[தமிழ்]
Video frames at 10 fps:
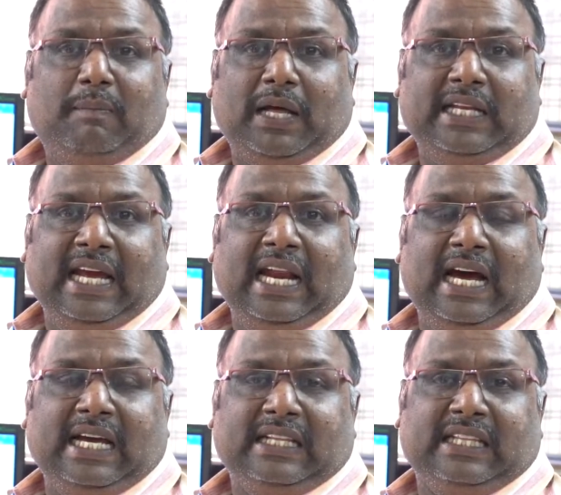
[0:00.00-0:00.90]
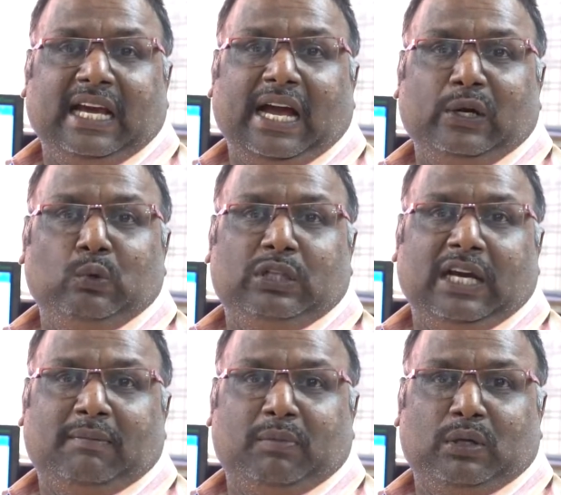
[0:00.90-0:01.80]
பதினேழாயிரத்தி ஐநூற்றி
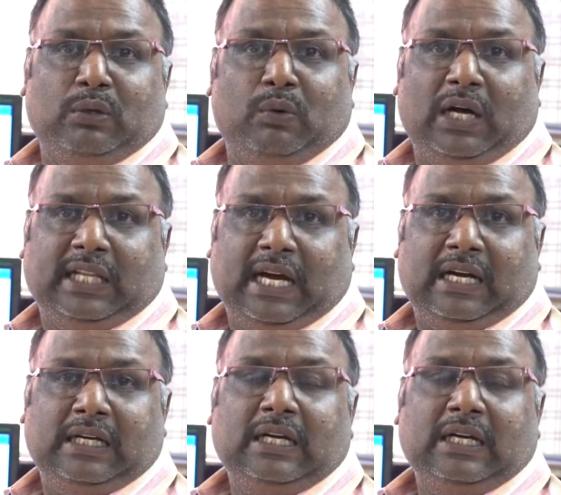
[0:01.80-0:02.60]
ஐம்பது ரூபா தான்